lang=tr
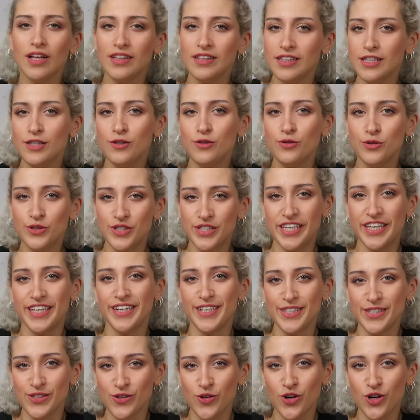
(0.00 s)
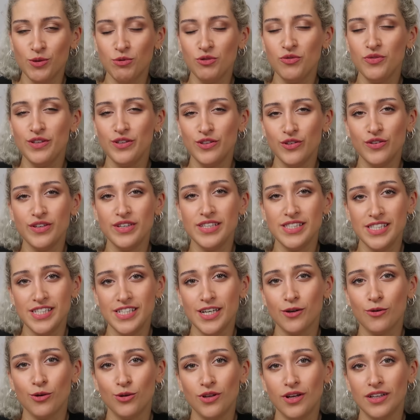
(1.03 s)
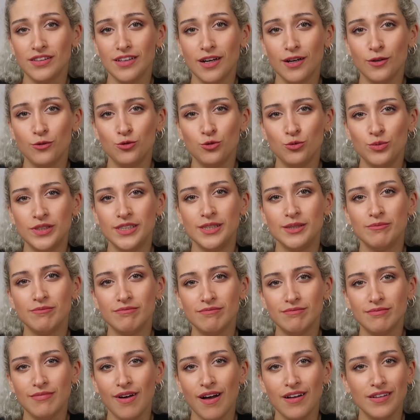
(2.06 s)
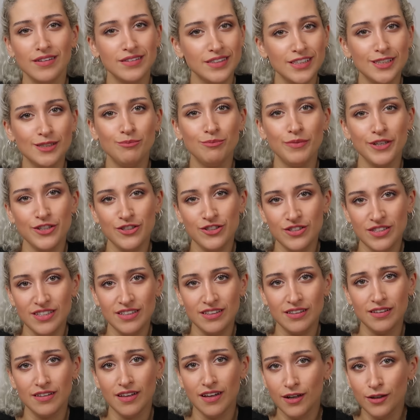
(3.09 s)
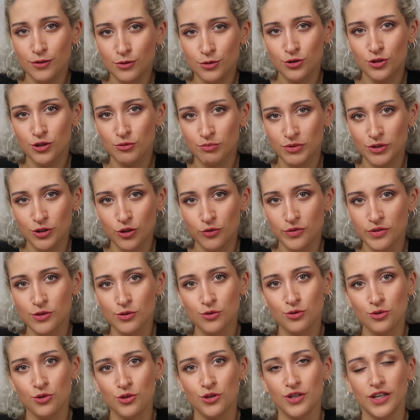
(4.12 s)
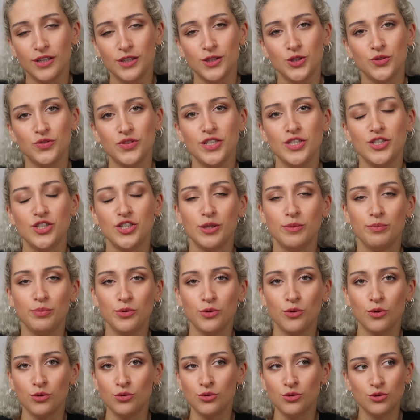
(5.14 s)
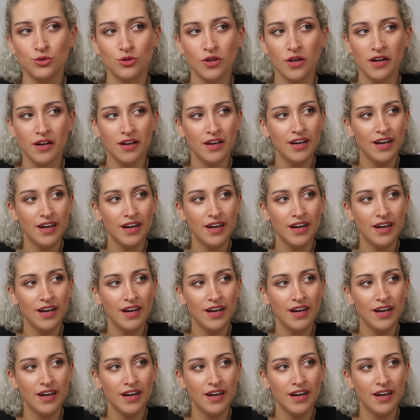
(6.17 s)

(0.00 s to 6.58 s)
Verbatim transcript: Bundan 2-3 sene sonra bu videoyu izleyecek olanlar umarım 6.25 değil de daha düşük bir döviz kuruyla alışveriş yapıyor olur.